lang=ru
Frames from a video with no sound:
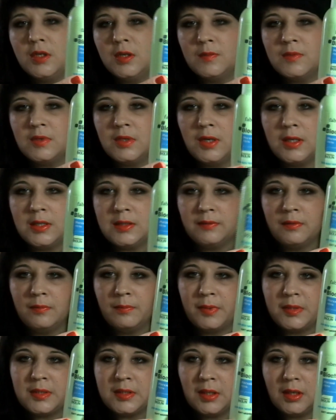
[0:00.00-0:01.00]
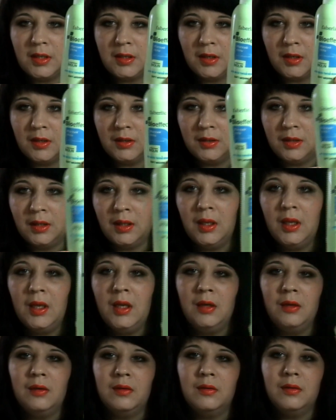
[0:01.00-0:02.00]
этим средством постоянно,
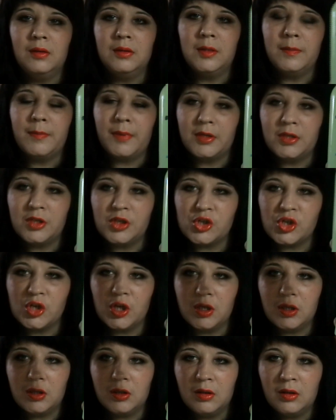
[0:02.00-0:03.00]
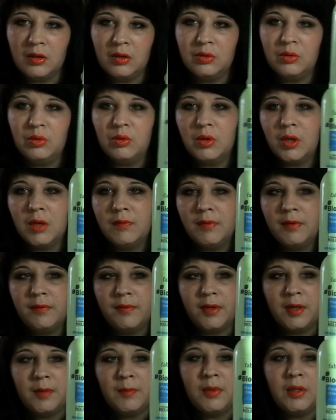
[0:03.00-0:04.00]
на протяжении долгого
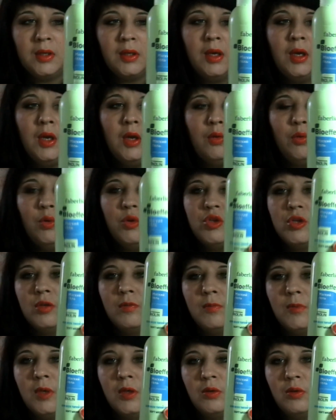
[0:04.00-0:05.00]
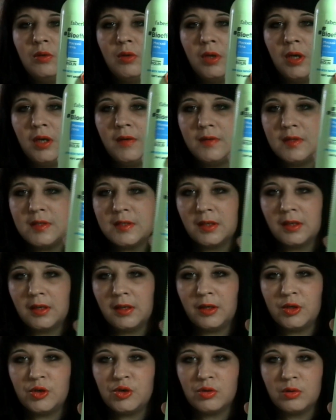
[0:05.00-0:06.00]
времени. Очень мне оно нравится нравится,
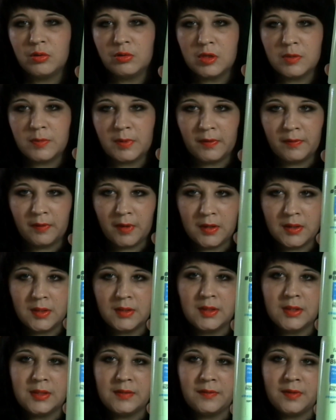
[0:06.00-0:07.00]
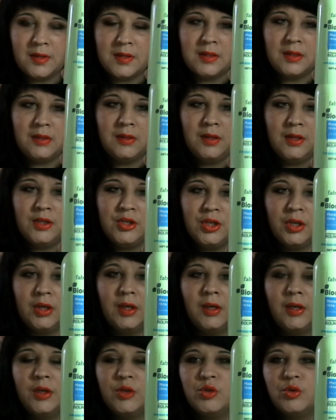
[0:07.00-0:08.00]
хорошо она справляется со своей задачей,
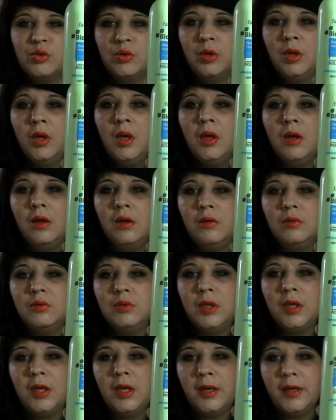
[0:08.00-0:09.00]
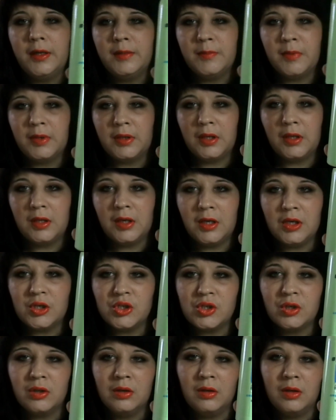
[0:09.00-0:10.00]
хорошо удаляет
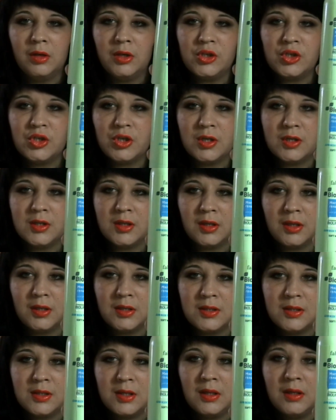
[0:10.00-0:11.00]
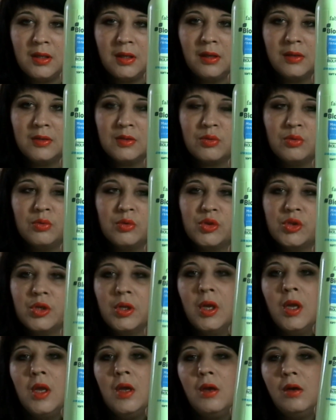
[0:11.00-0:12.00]
макияж, э, лишнее загрязнение с кожи.
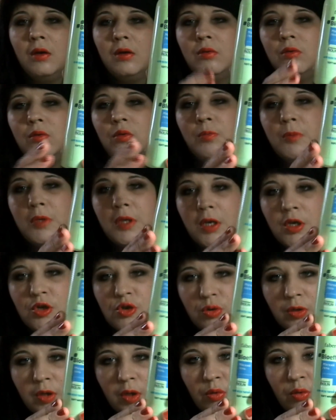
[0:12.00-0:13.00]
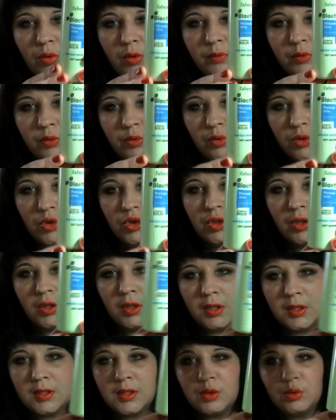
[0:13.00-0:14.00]
Э, у меня еще такой вот точно
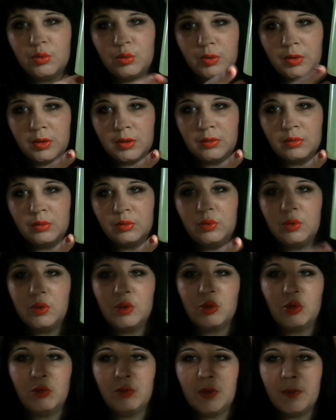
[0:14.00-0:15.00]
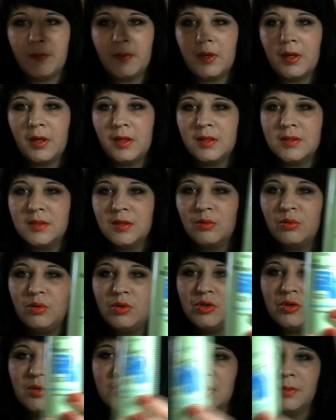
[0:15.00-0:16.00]
есть тоник, но тоник у меня пока не
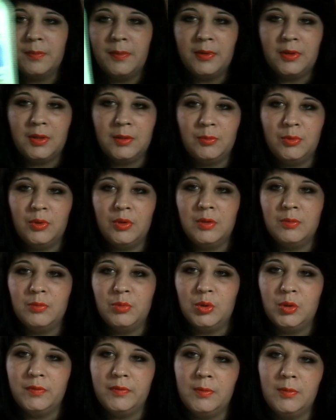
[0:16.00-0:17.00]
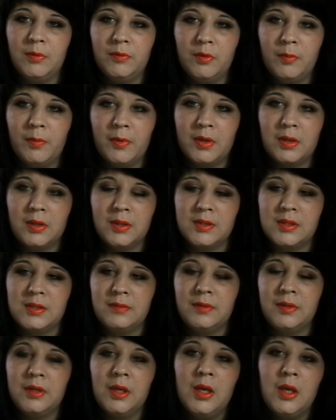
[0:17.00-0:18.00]
закончился, поэтому я не буду вам его
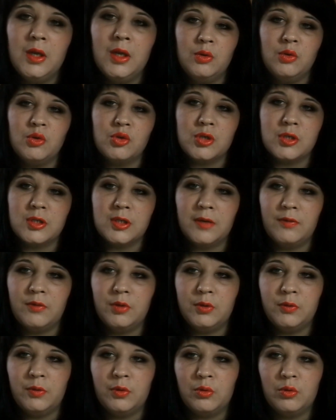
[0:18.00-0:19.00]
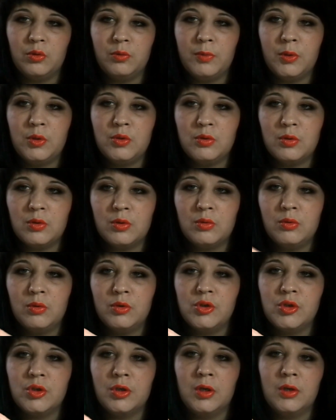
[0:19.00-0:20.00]
показывать. Тоже ставлю твердую пятерку,
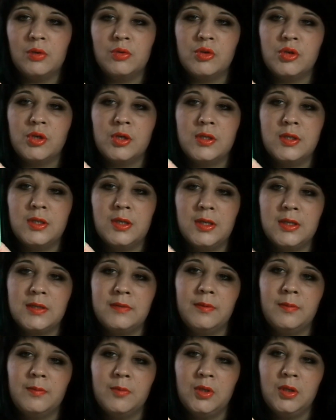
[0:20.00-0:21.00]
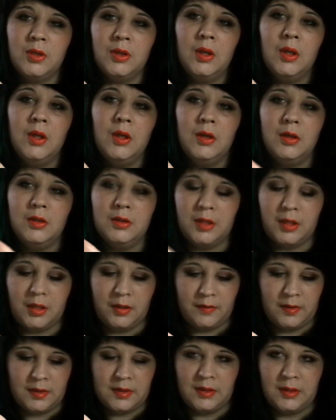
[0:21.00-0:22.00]
очень хорошее средство, мне
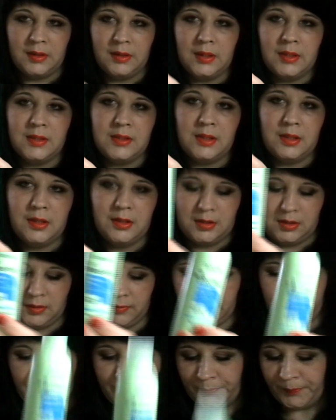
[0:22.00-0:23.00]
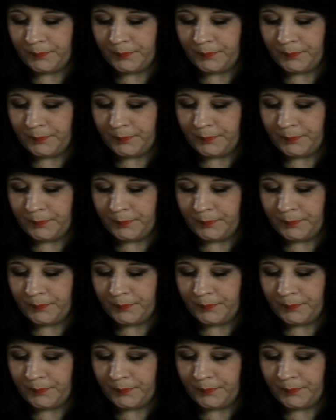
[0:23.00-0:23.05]
нравится это средство.